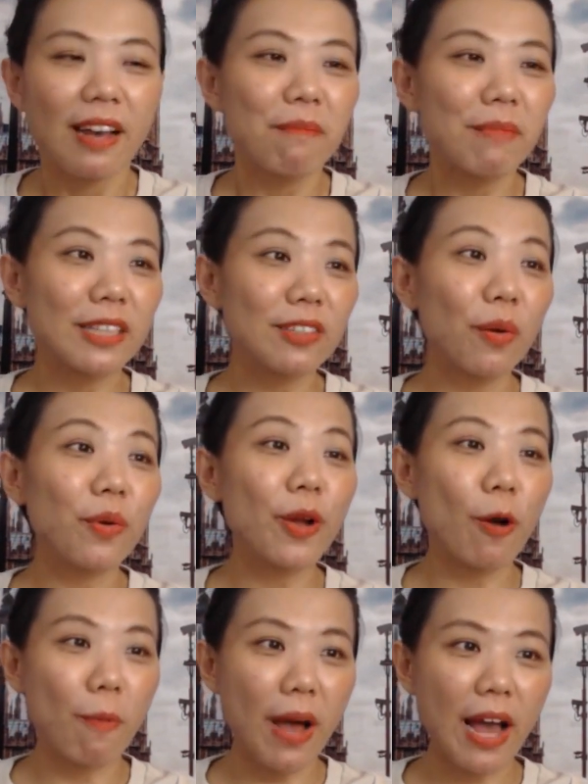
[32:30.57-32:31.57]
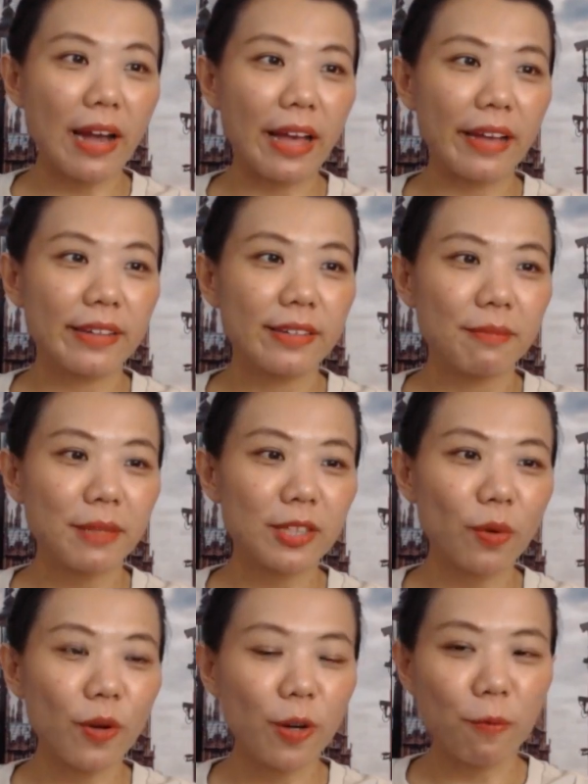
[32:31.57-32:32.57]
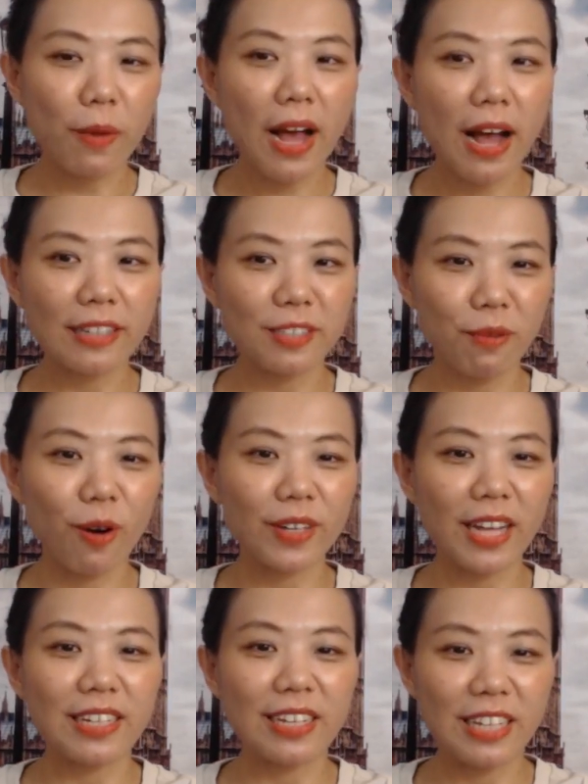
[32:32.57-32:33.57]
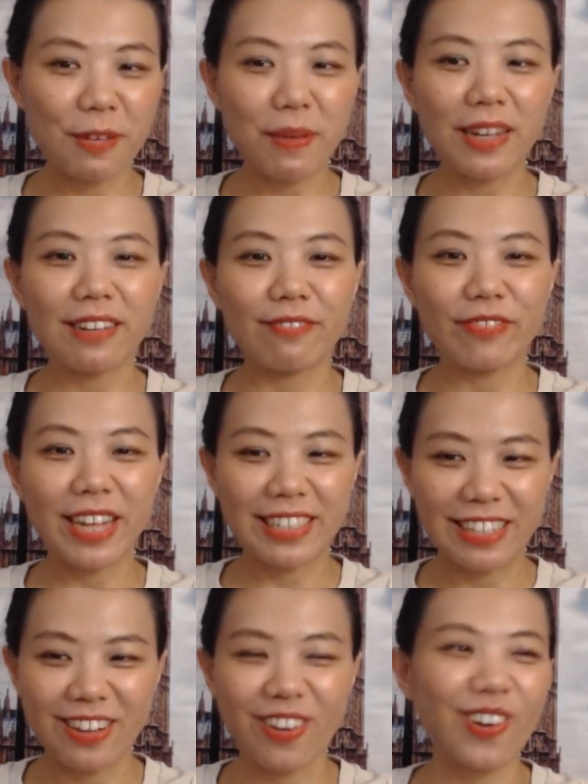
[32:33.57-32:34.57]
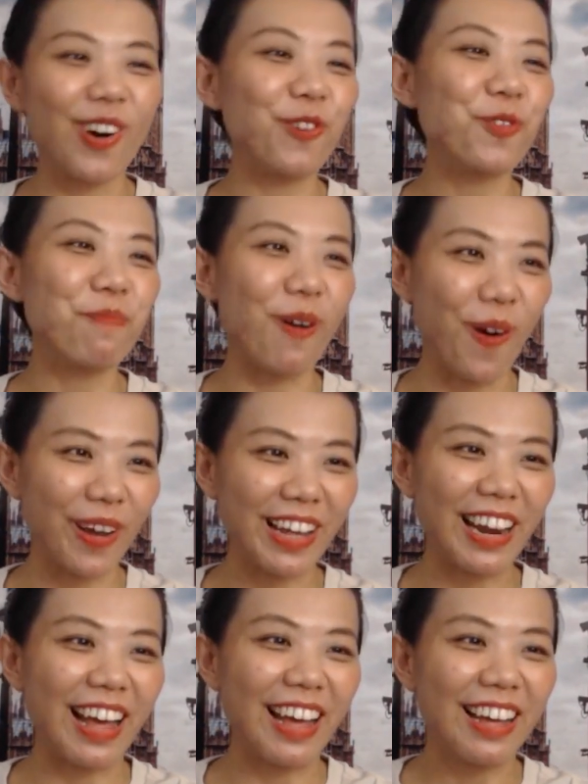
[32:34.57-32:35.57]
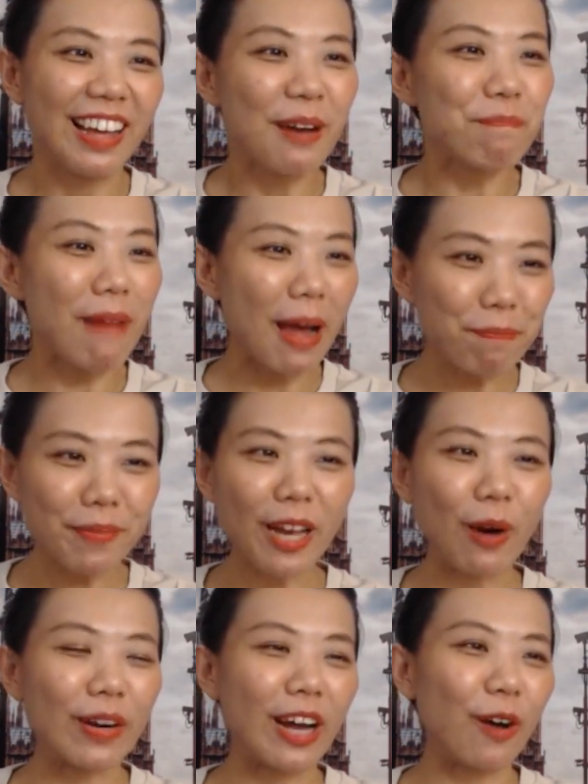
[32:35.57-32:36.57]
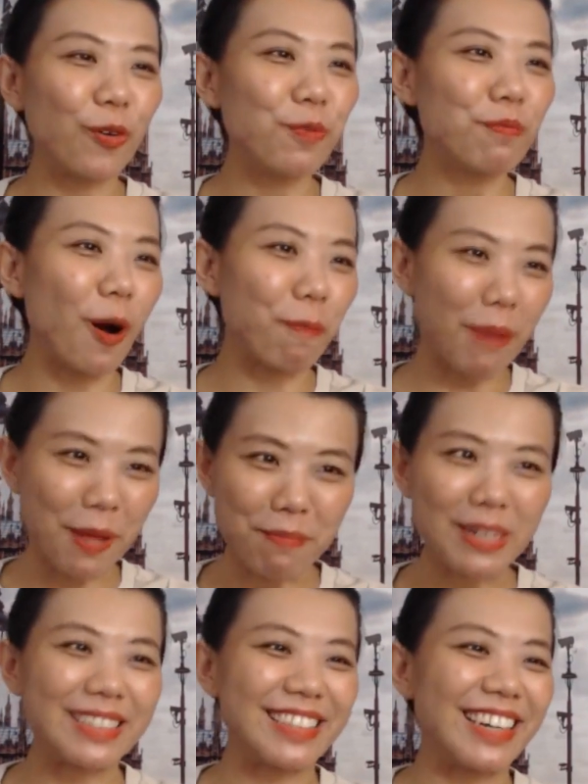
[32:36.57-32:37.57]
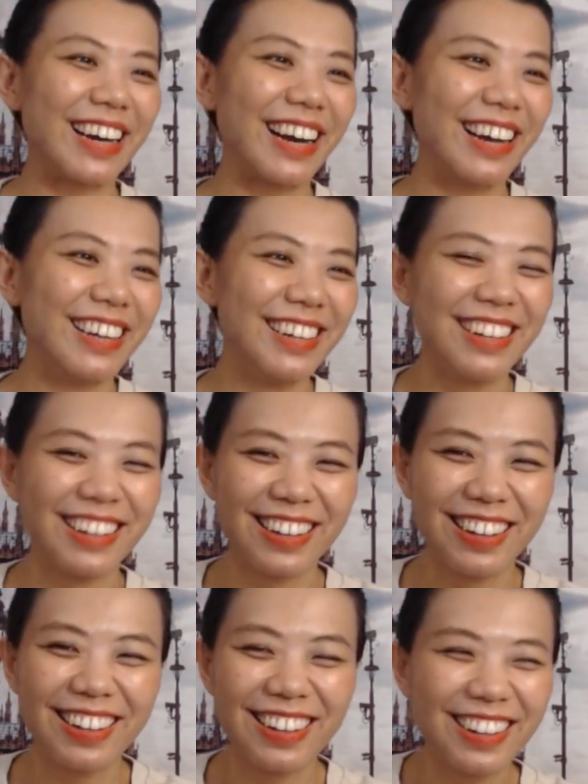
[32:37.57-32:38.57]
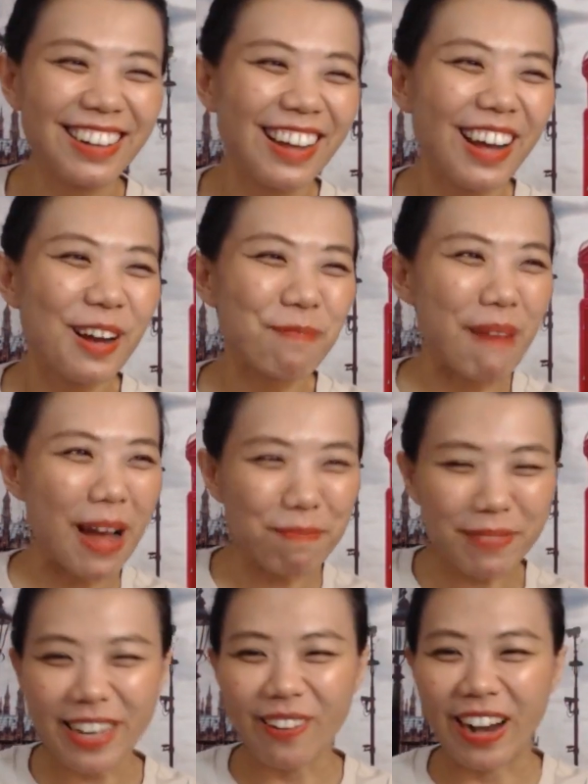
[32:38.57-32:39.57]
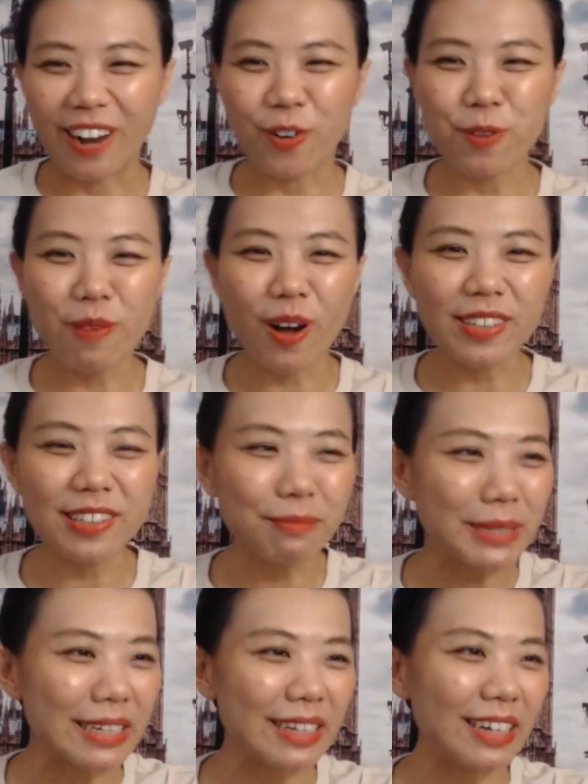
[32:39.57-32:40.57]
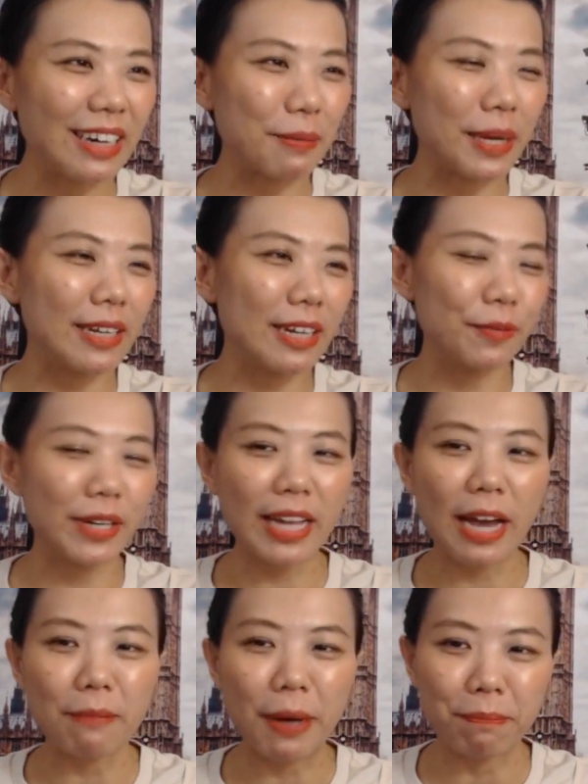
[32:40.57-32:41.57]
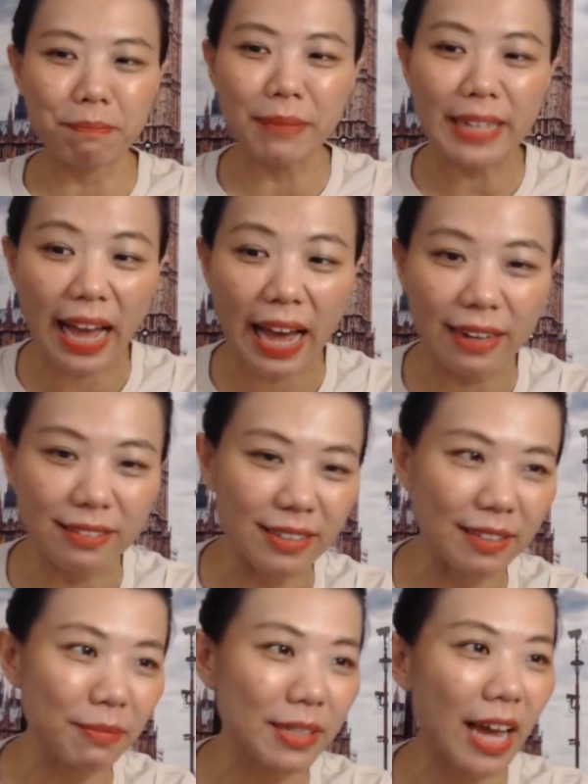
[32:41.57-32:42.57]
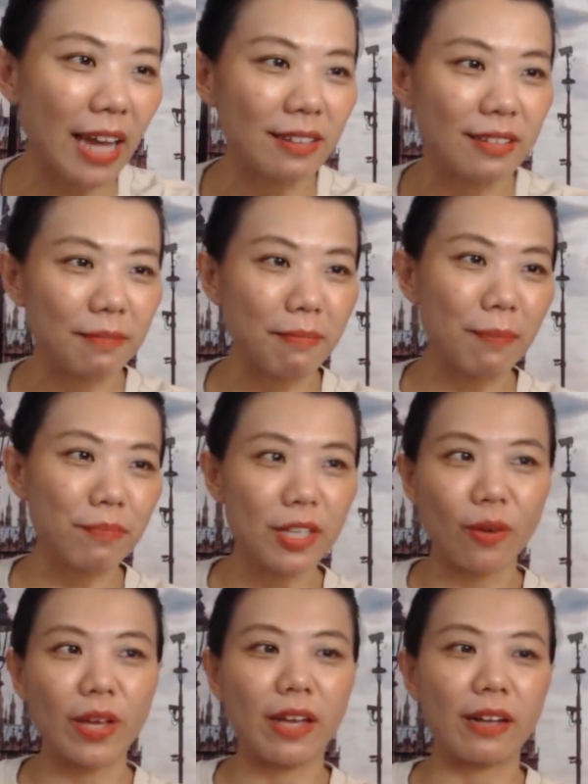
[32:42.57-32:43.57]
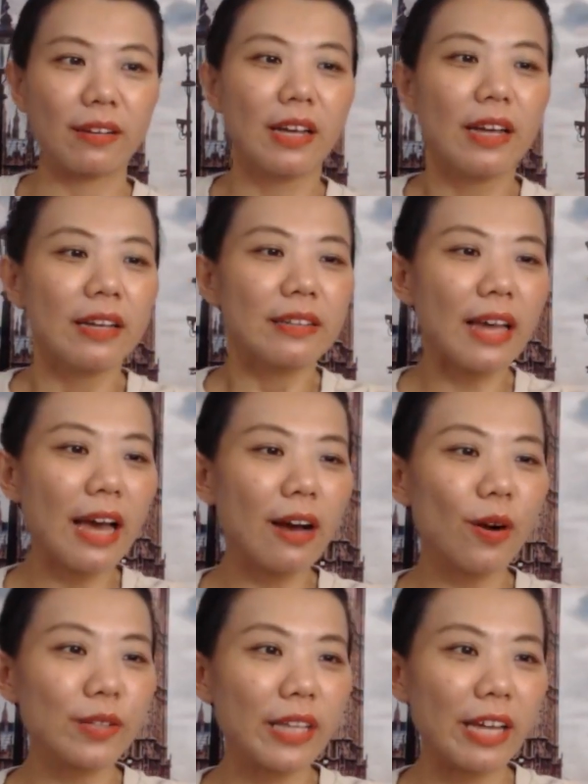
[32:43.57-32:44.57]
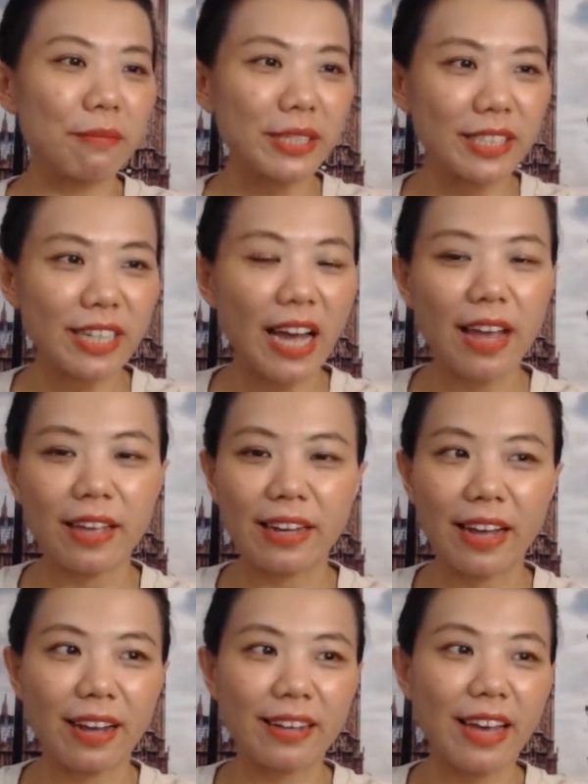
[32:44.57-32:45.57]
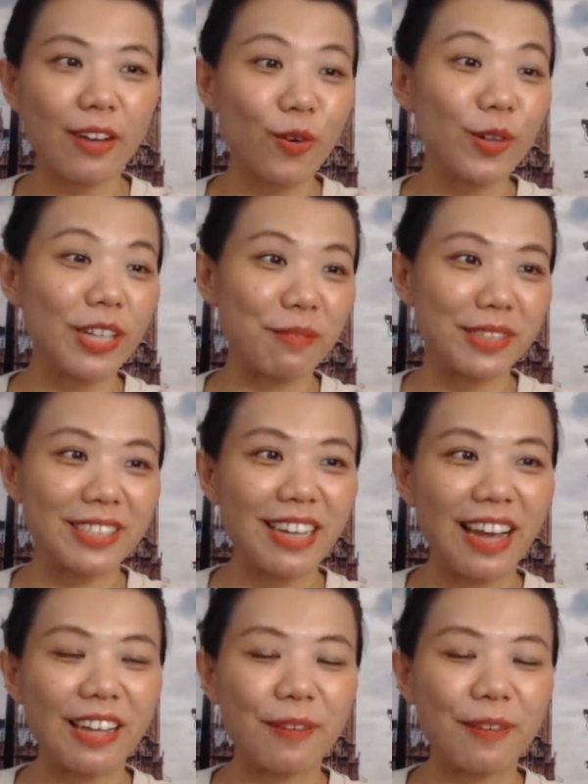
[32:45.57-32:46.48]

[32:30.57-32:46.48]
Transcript: มันโตเร็วมากไงมันโตเร็วมากจะบอกนาทีนี้เป็นนาทีทองของคุณหมอเนี่ยแหละแป๊บเดียวนะคะคุณหมอไปหมื่นเลยนะคะ แป๊บเดียวค่ะคุณหมอถึงหมื่นเลยภายในเวลาแบบไม่นานเลยไม่นานเลยแป๊บเดียวเองแค่คอนเทนต์มันใช่นะคะแค่คอนเทนต์มันใช่